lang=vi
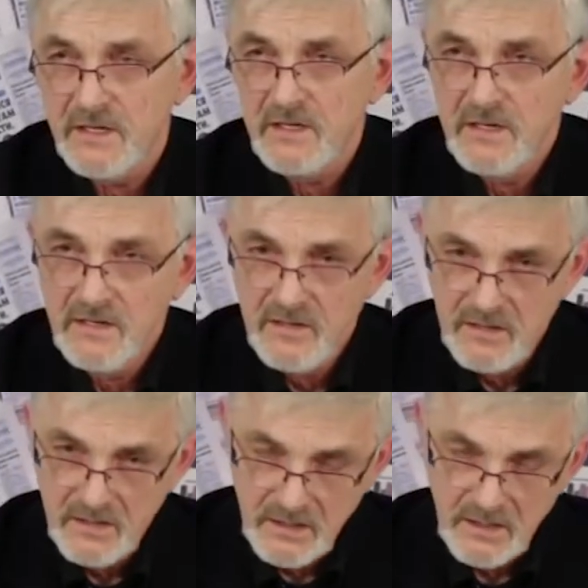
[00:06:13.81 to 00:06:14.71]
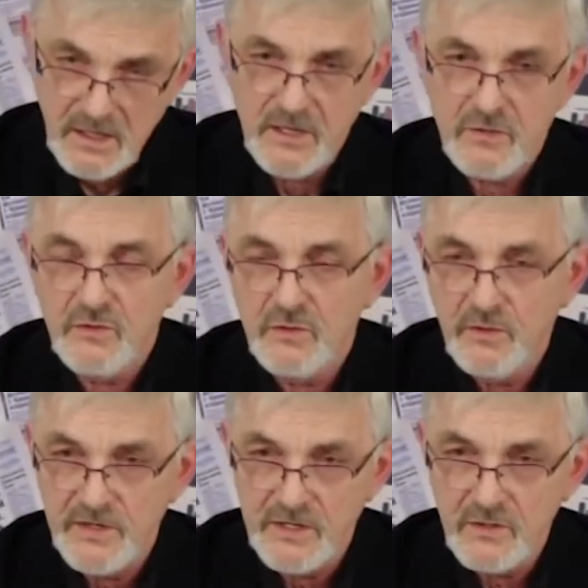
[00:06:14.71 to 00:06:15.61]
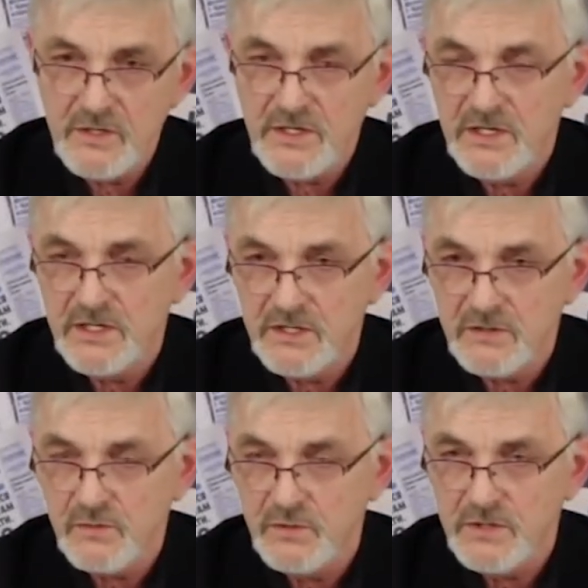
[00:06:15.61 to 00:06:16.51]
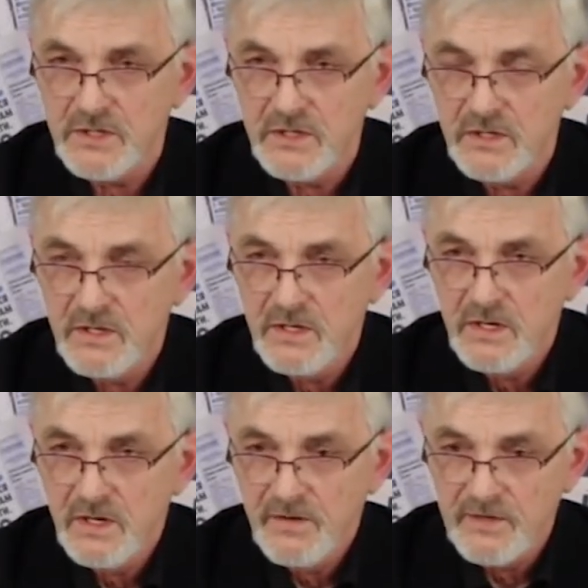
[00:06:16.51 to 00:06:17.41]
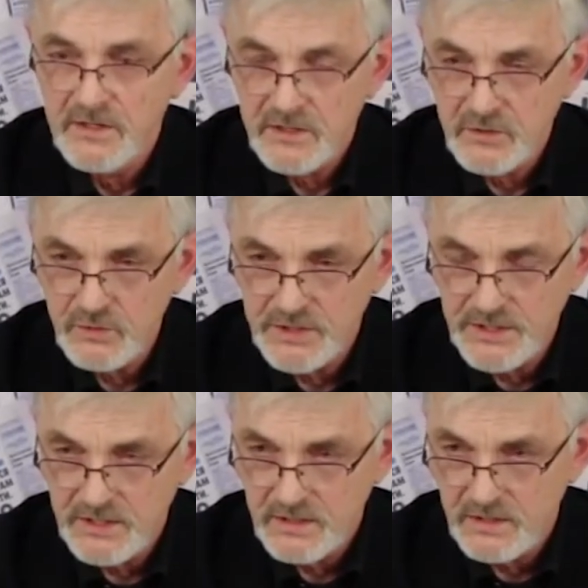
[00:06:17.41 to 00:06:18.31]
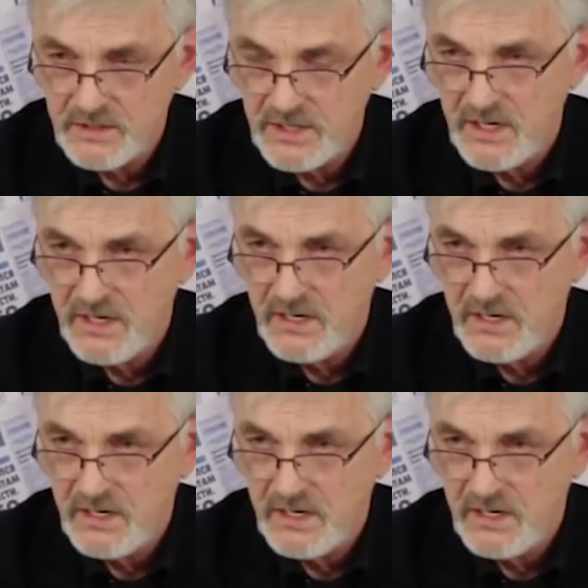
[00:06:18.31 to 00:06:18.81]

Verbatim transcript: Và các văn phòng biên tập cũng không có tiền để có thể thực hiện các tác phẩm điều tra quy mô và